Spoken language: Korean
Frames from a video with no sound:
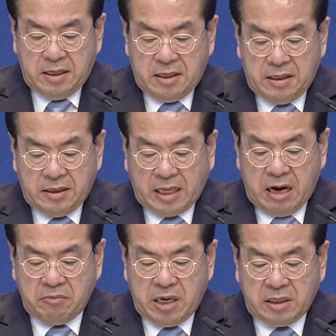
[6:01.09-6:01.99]
어,
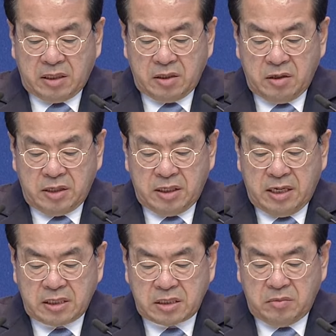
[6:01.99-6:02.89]
다음과 같은 결의를
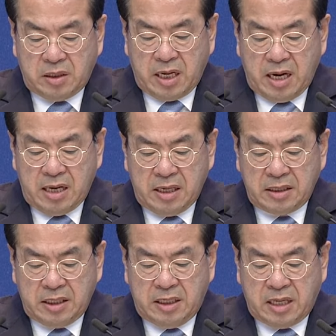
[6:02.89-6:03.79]
했습니다.
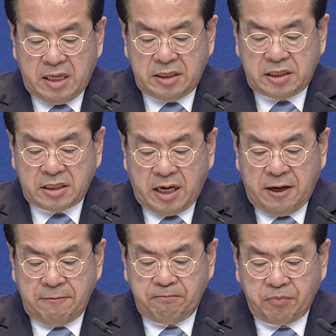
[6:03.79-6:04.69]
이탈
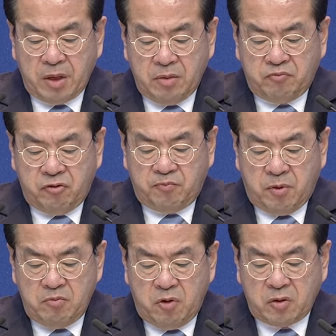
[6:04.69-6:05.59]
측의
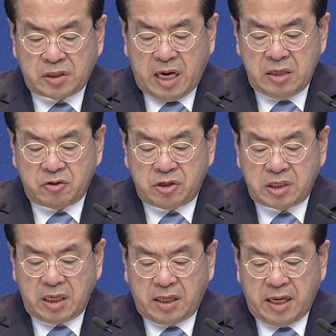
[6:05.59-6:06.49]
불법 목사
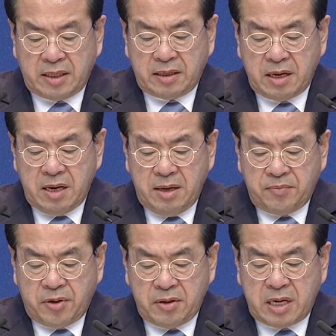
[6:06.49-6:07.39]
안수식에 대한
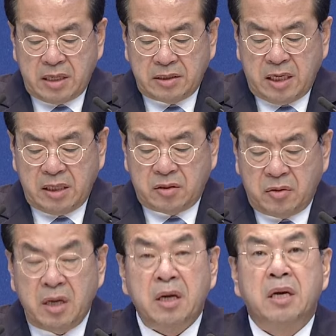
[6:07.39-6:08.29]

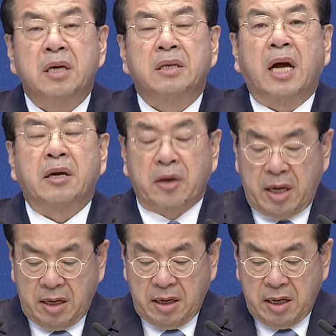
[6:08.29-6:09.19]
평강제일교회
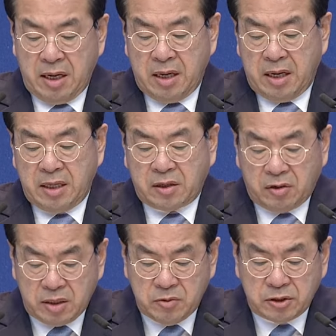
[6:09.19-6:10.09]
당회의
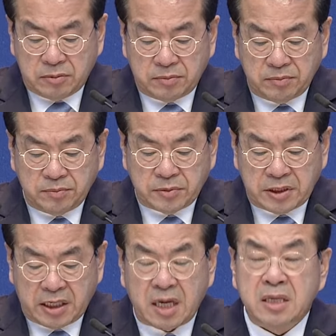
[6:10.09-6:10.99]
결의문
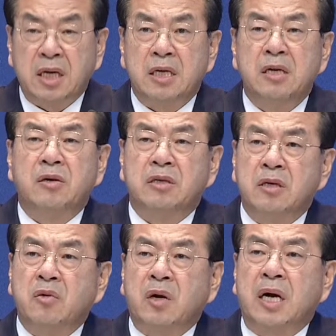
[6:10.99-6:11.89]
제가 그냥
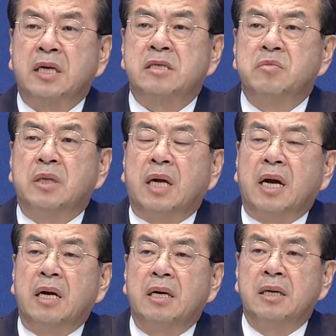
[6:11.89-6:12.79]
읽어드리도록
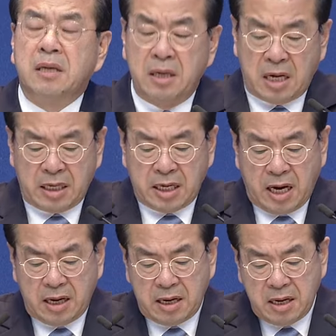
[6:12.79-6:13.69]
하겠습니다.
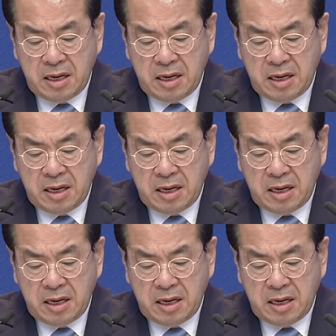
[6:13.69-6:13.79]
하나,